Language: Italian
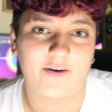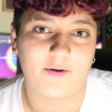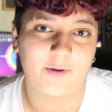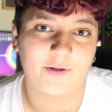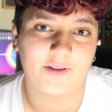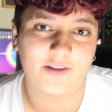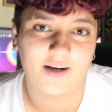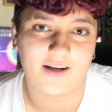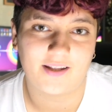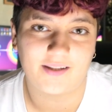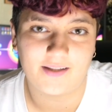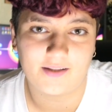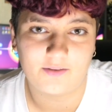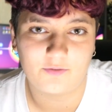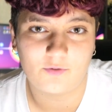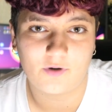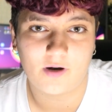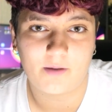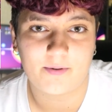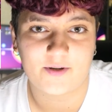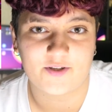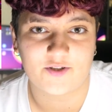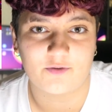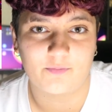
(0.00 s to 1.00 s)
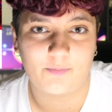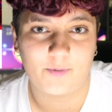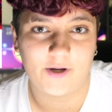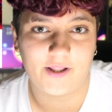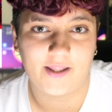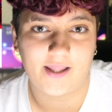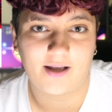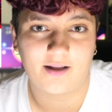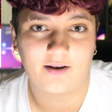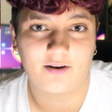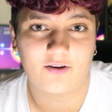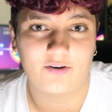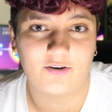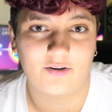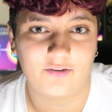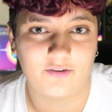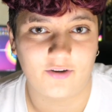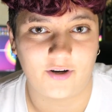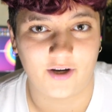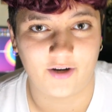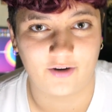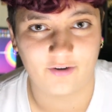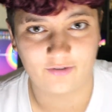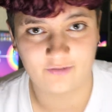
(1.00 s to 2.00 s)
frequento architettura presso il Politecnico di
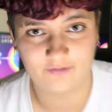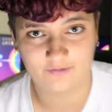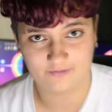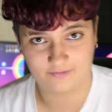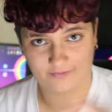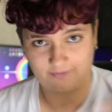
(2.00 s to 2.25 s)
Torino.